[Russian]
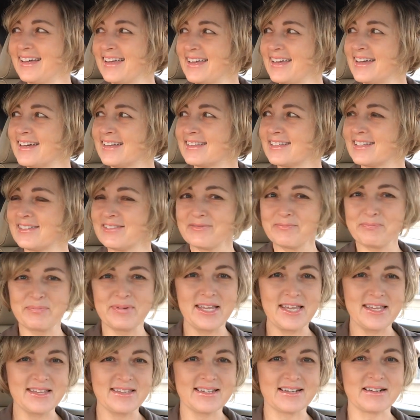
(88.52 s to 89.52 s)
И это
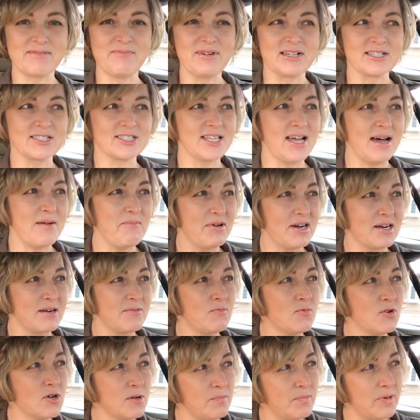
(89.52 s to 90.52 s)
при этих
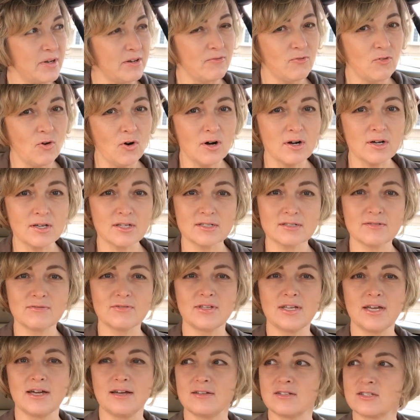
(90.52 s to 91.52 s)
масштабах мой плевок,
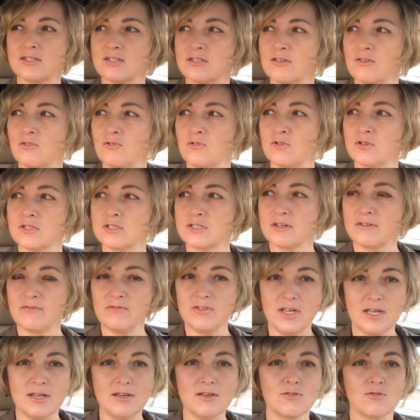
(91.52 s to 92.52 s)
извиняюсь за такое
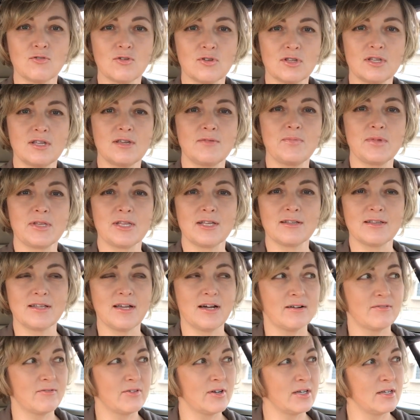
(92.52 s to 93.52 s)
сравнение, но это именно
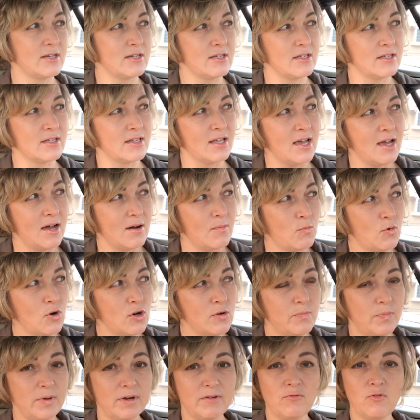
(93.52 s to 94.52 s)
так выглядит.
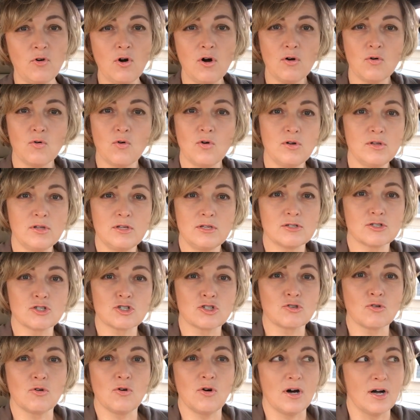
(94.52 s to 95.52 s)
Мой плевок, он
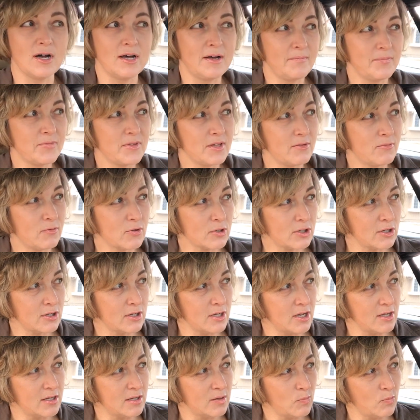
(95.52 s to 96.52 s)
ничто. И вот
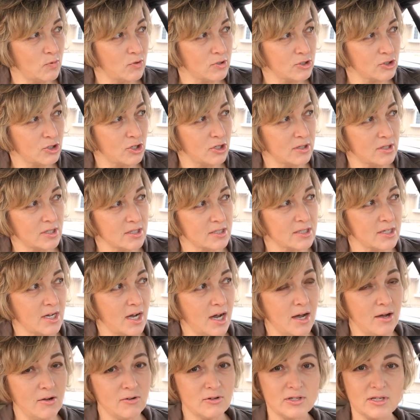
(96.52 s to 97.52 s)
они эти бочки
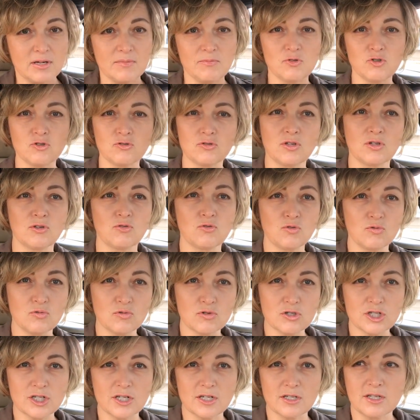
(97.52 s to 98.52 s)
таскают, там что-то
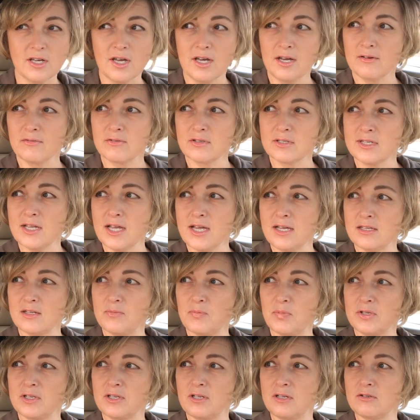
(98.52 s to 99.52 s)
тушат. Вы
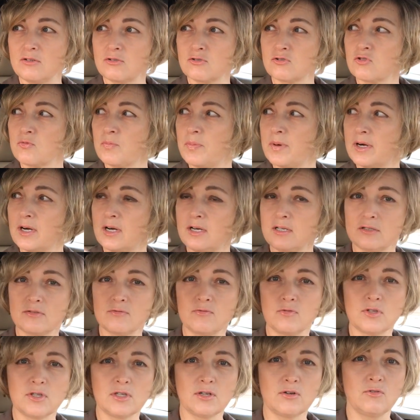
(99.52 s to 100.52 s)
знаете, по телевизору
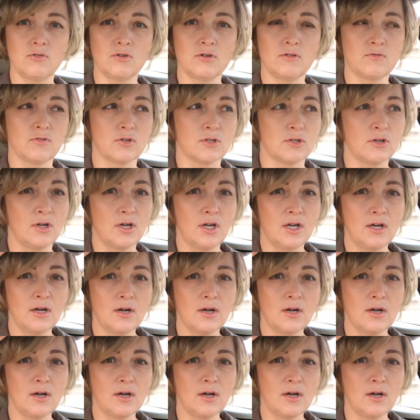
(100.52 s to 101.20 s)
показ вот такой вот.